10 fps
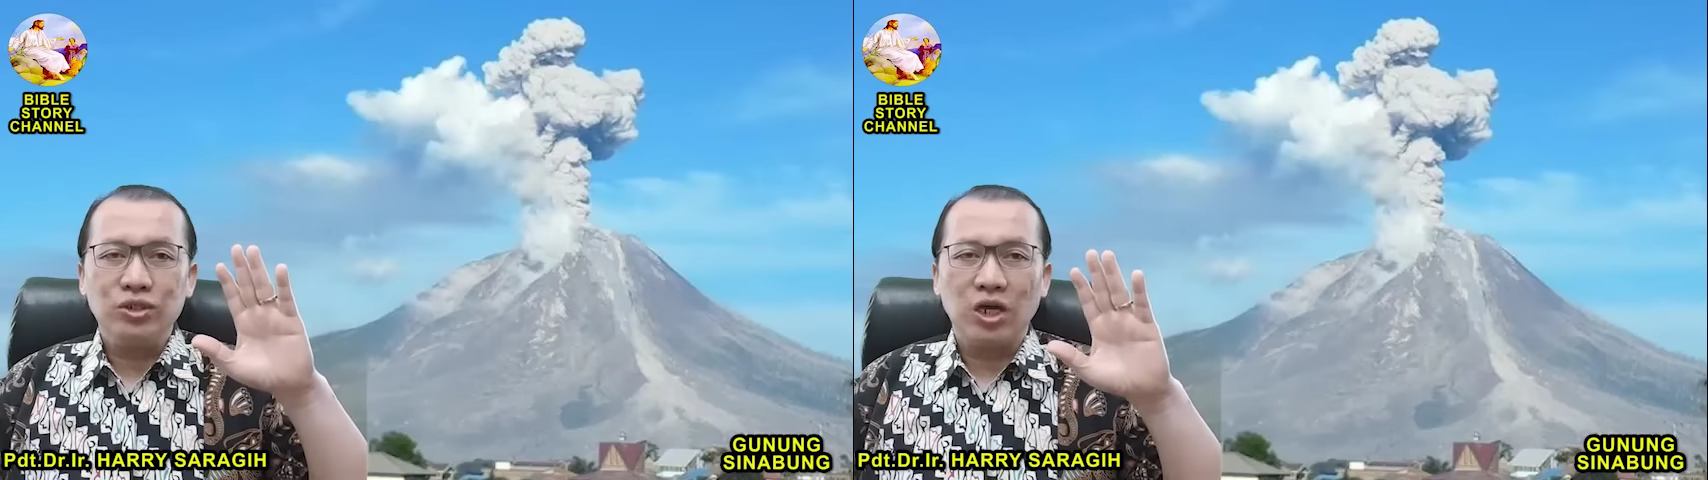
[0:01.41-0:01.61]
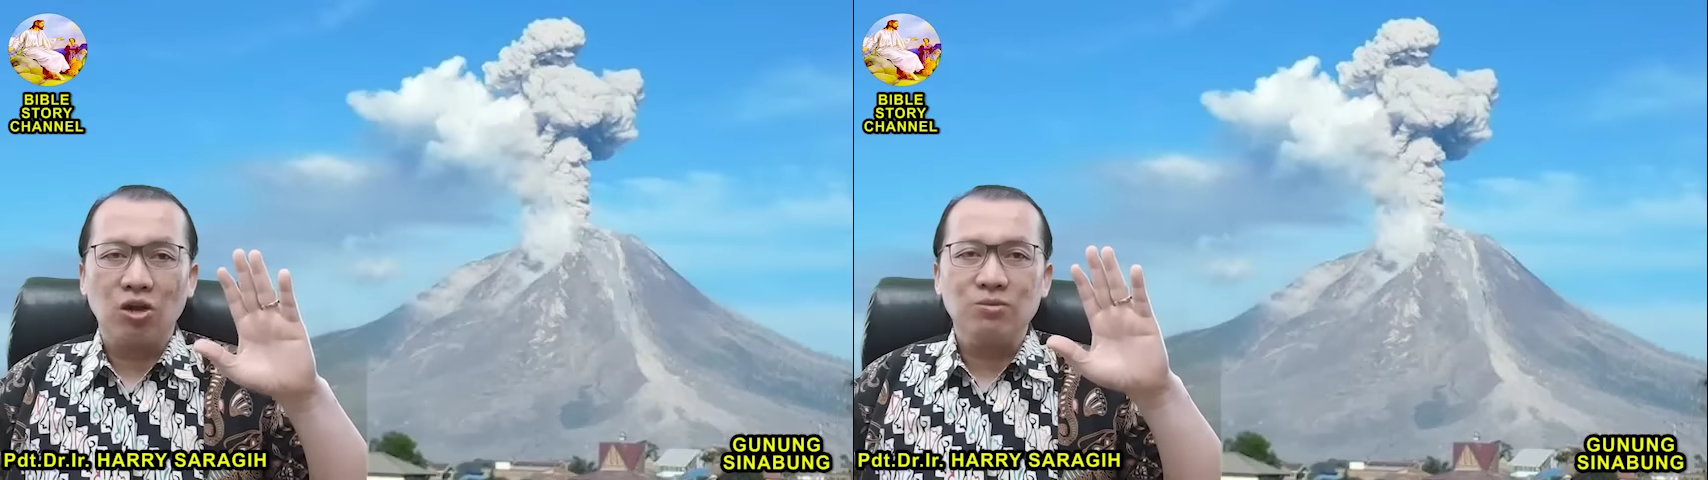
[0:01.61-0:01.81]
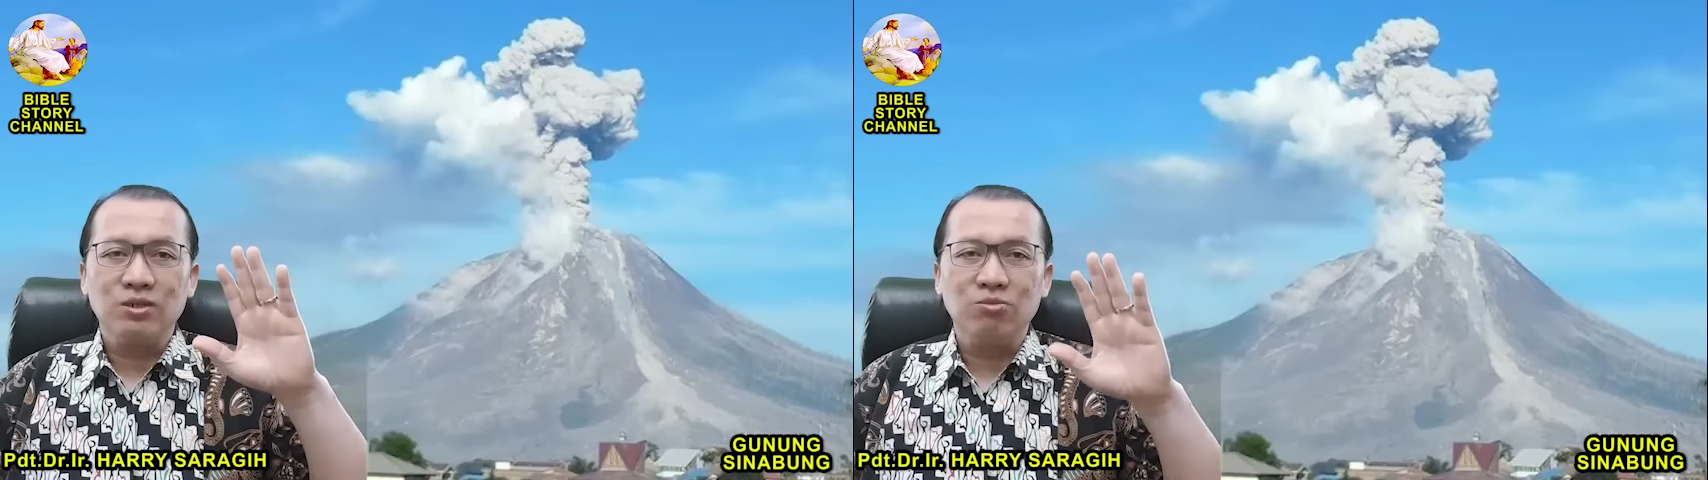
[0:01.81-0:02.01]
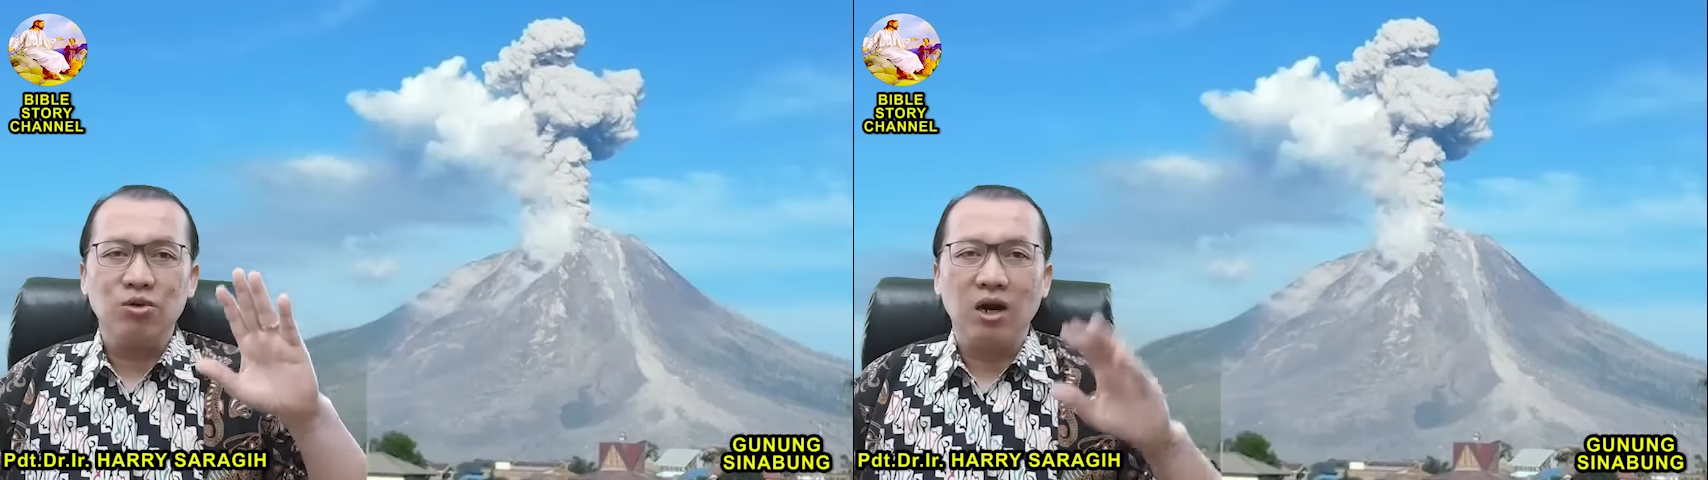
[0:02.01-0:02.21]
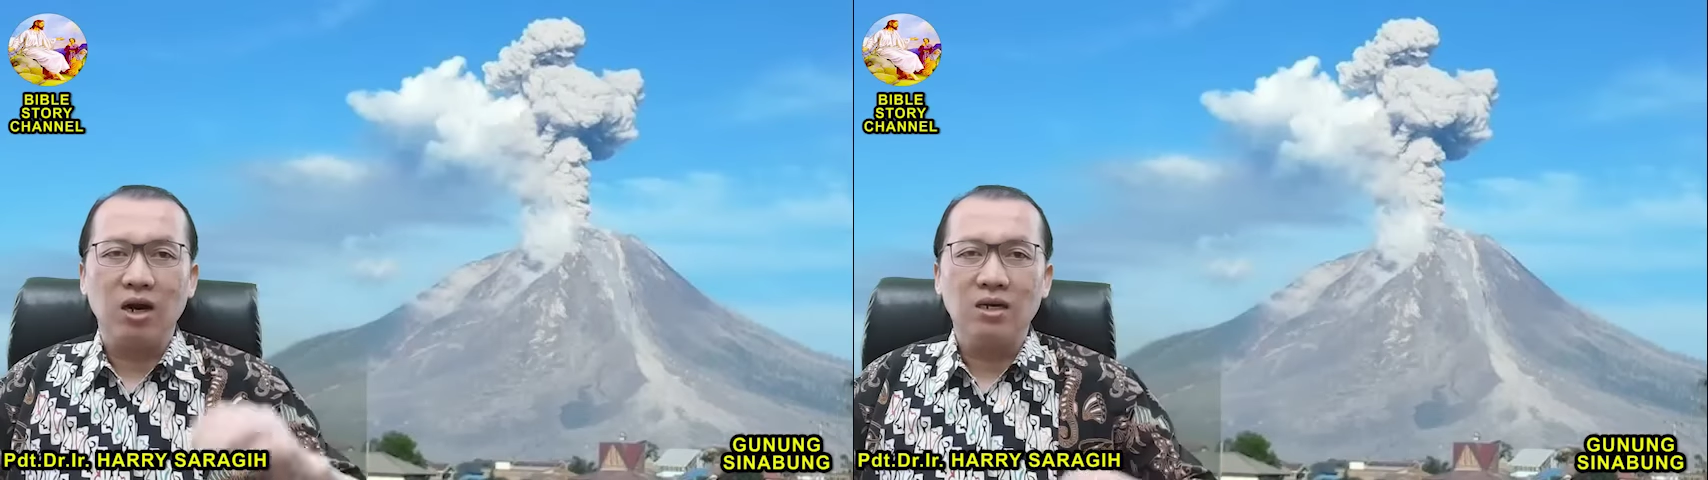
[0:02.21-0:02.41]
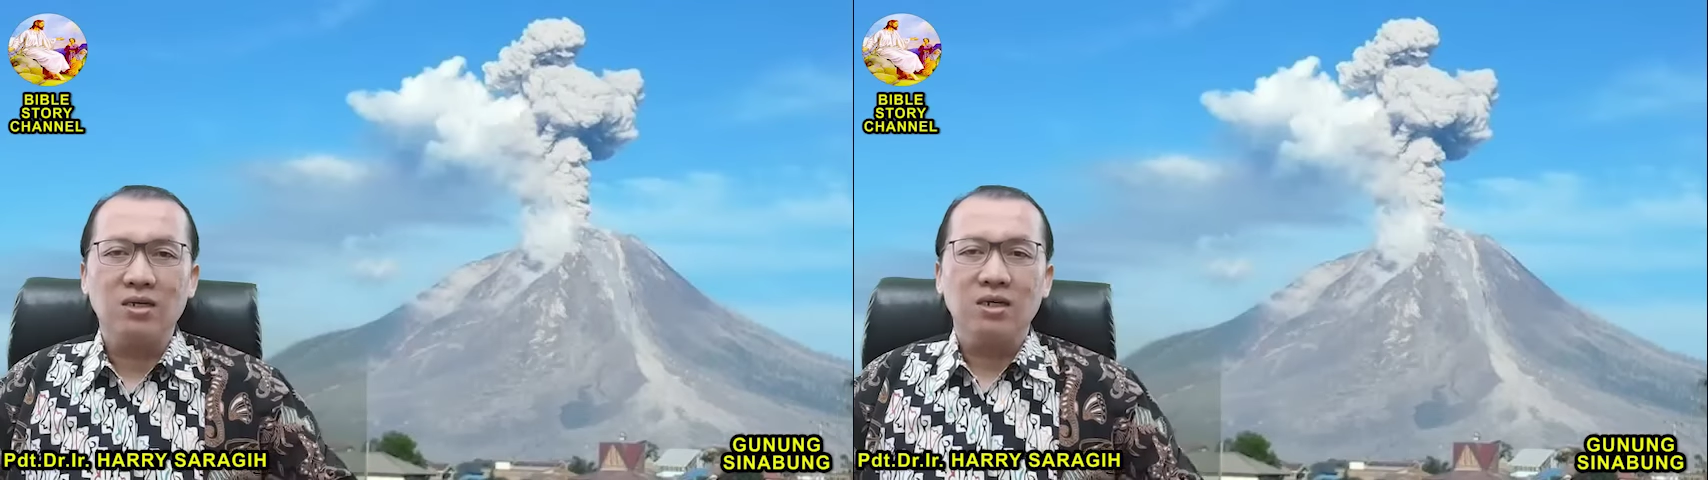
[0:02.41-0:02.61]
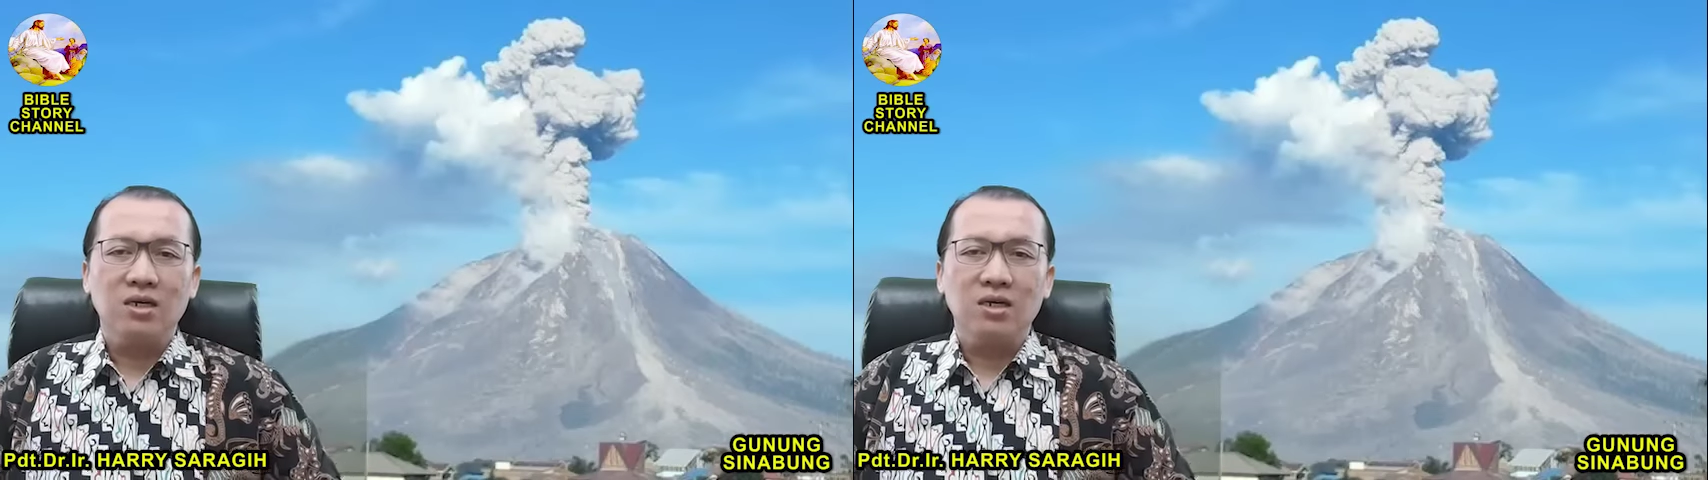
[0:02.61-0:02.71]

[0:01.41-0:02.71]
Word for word: Shalom semua.